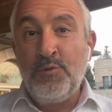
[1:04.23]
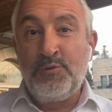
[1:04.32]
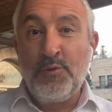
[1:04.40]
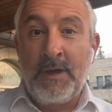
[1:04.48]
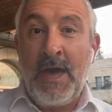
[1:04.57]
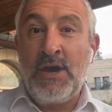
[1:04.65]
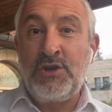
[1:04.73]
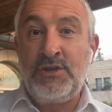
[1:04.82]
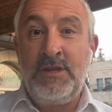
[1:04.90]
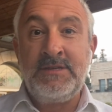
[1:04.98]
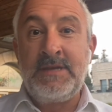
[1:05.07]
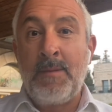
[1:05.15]
se cachent,
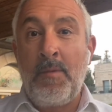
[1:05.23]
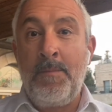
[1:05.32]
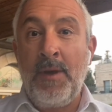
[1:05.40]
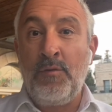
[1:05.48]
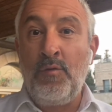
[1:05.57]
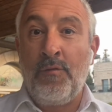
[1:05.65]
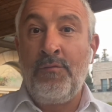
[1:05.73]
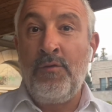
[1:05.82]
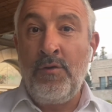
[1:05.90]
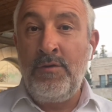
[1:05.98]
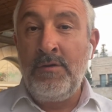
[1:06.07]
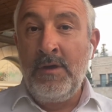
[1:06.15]
les arbres perdent leurs
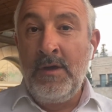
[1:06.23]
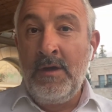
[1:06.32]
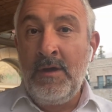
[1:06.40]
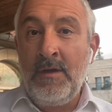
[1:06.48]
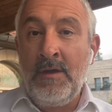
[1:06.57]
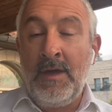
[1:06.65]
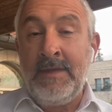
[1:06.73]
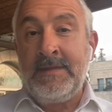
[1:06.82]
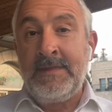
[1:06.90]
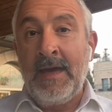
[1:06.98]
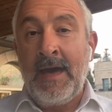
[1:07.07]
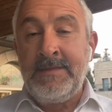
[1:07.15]
feuilles,
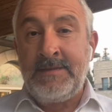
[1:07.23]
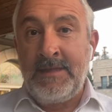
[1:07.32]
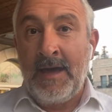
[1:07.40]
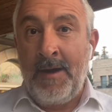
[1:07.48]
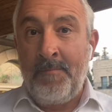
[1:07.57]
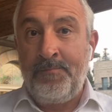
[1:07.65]
etc., etc.